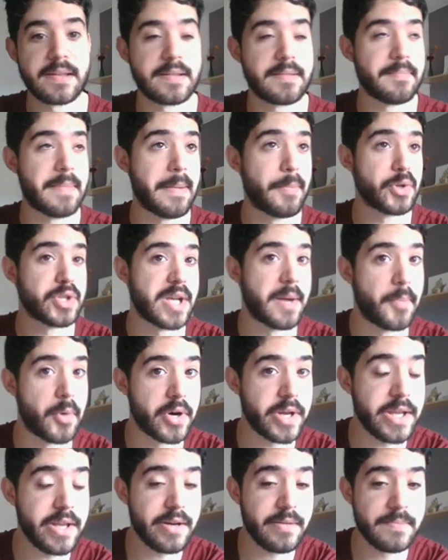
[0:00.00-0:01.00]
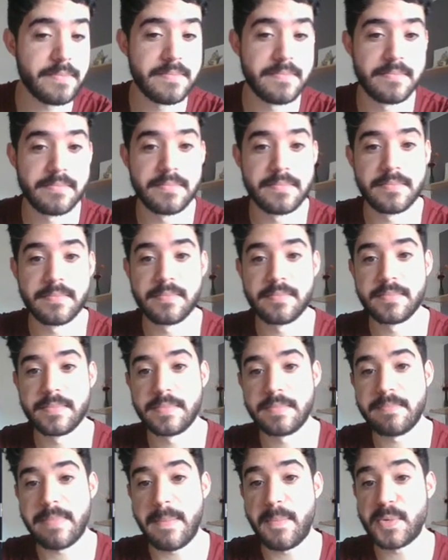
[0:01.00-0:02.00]
vamos a morir,
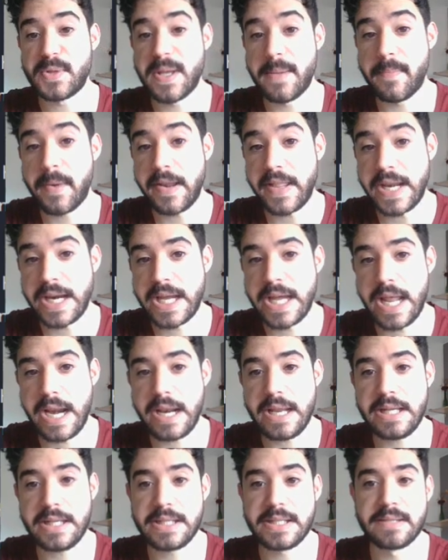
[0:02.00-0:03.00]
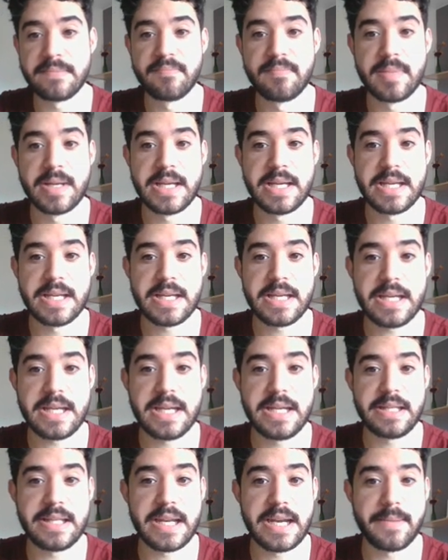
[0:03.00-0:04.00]
vamos a perder guerras
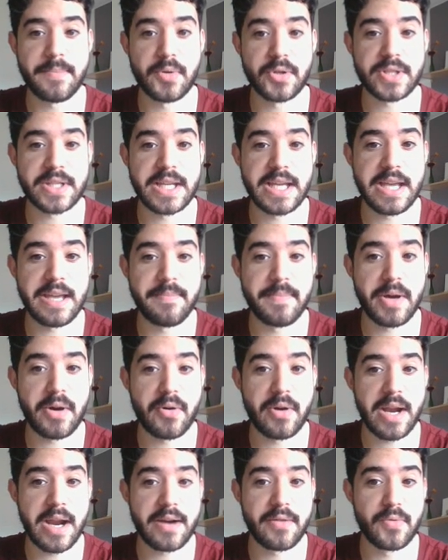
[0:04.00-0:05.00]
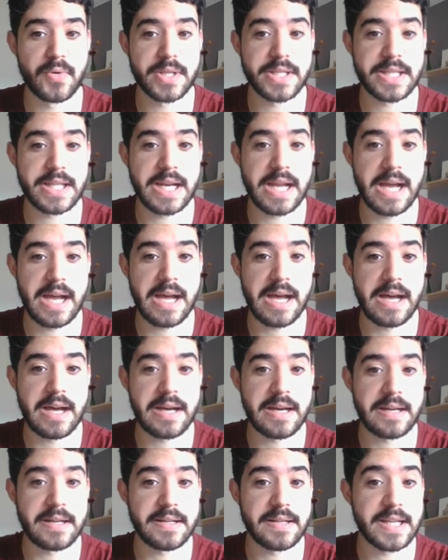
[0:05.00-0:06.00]
y tenemos que mejorar nuestra
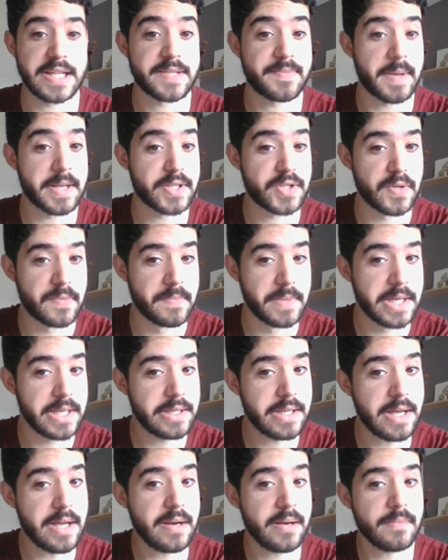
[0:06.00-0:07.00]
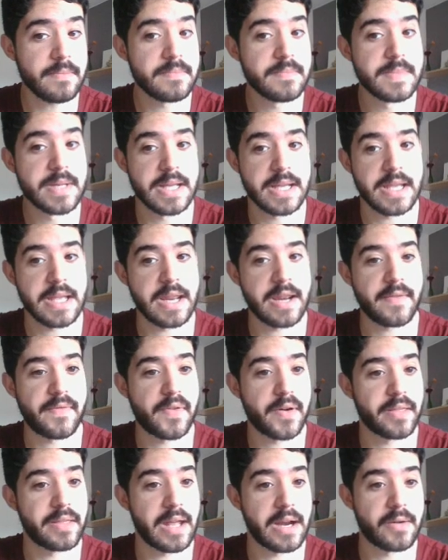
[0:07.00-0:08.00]
expansión militar y
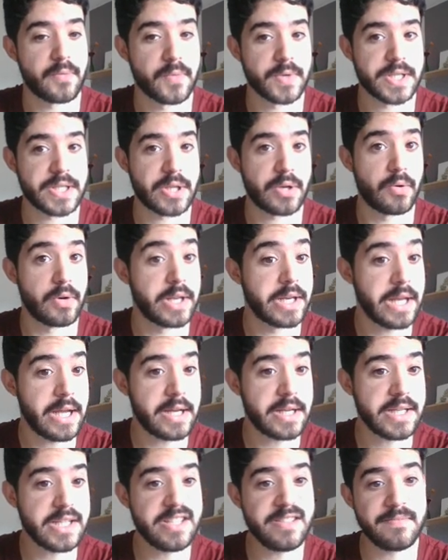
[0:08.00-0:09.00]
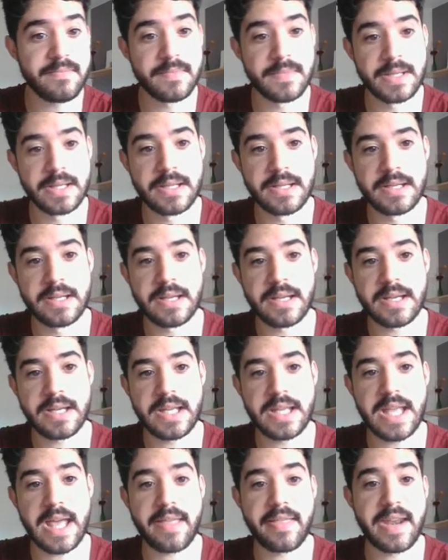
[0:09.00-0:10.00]
reforzar nuestro linaje
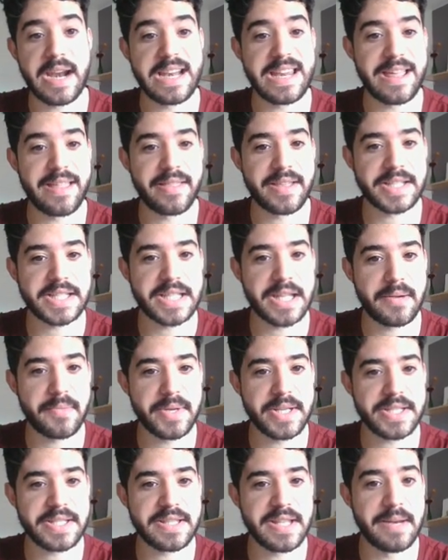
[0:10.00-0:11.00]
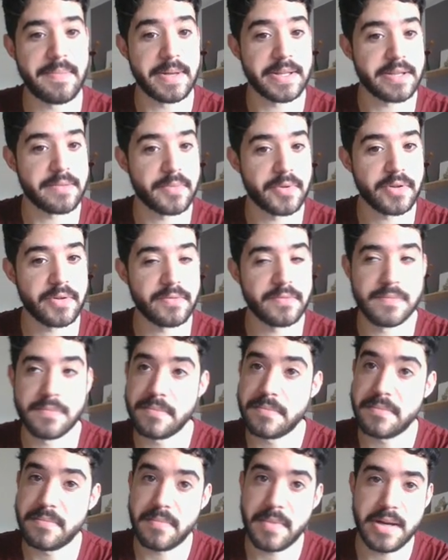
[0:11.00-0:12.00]
y hacer alianzas a través del matrimonio.
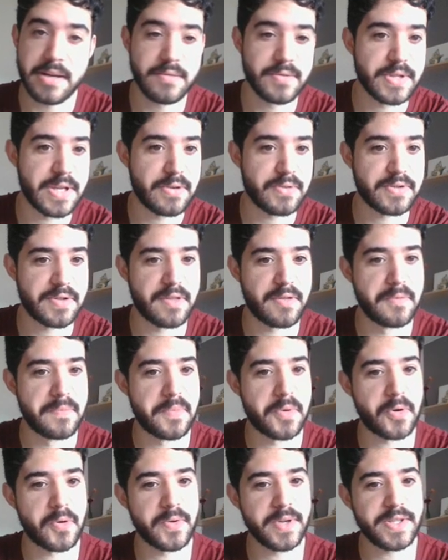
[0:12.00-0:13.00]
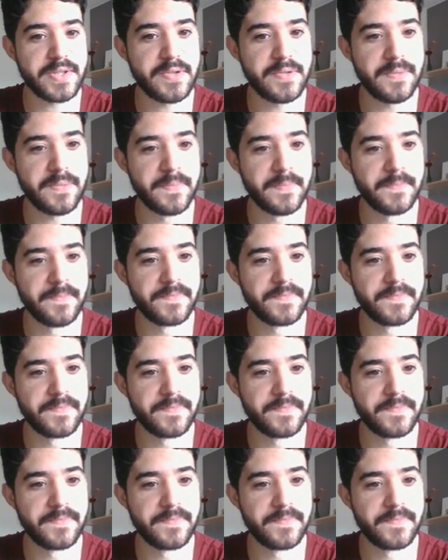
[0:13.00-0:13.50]
¿Vale? O sea, nos dice un poco eso.